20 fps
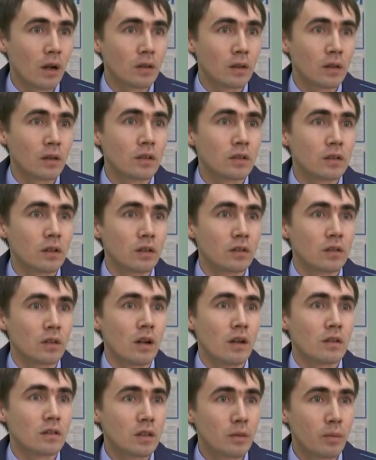она наносила
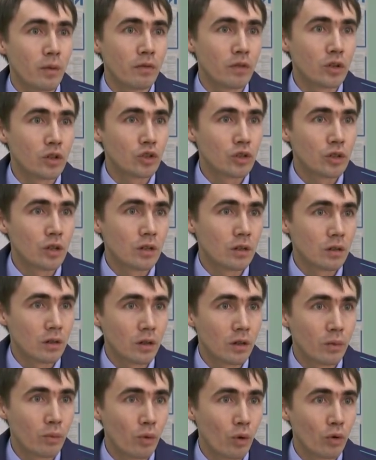телесные
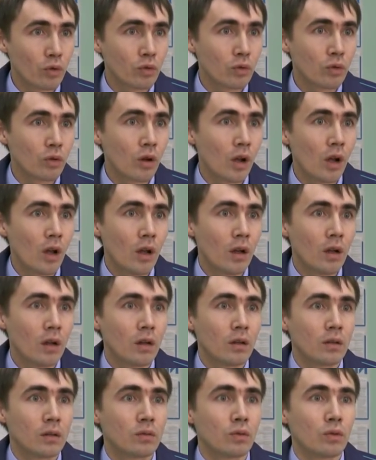повреждения ребенку,
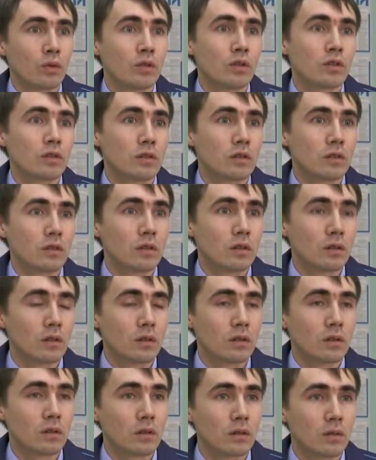то есть
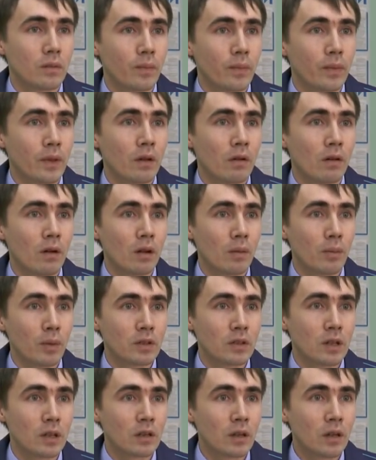э, давала
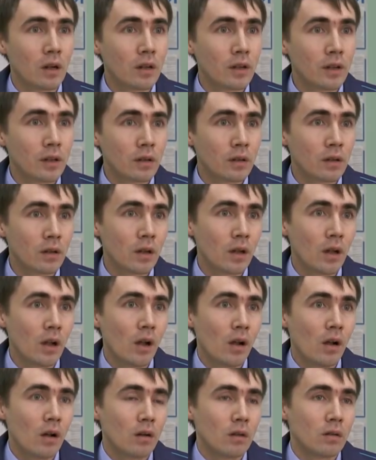подзатыльники.
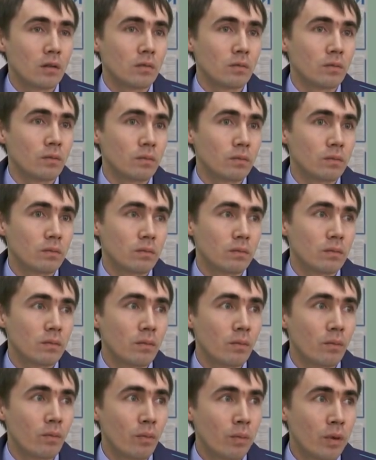Э,
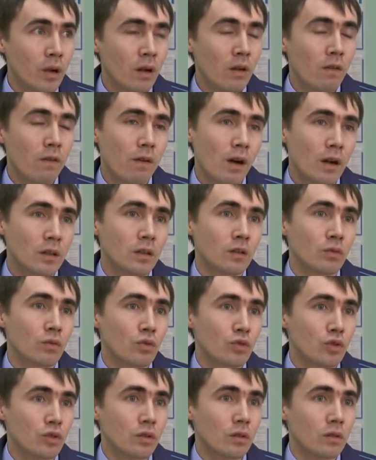были факты
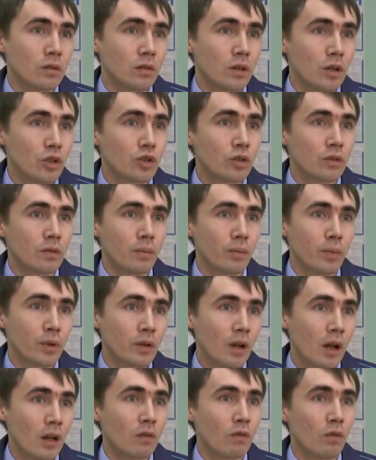то, что даже
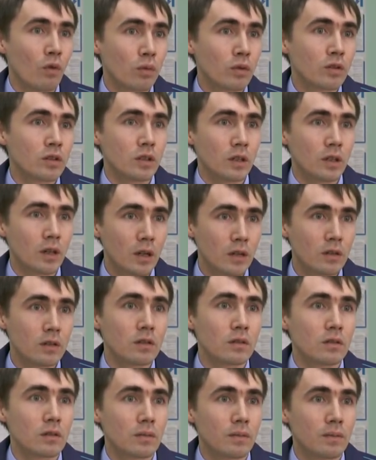пенал в области
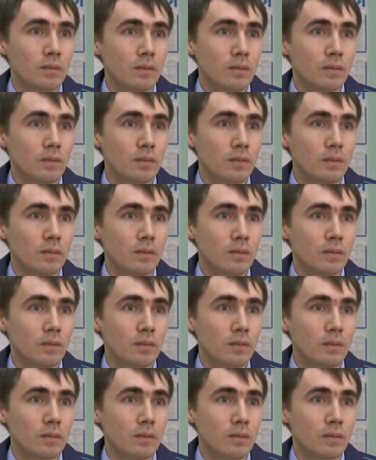ягодиц.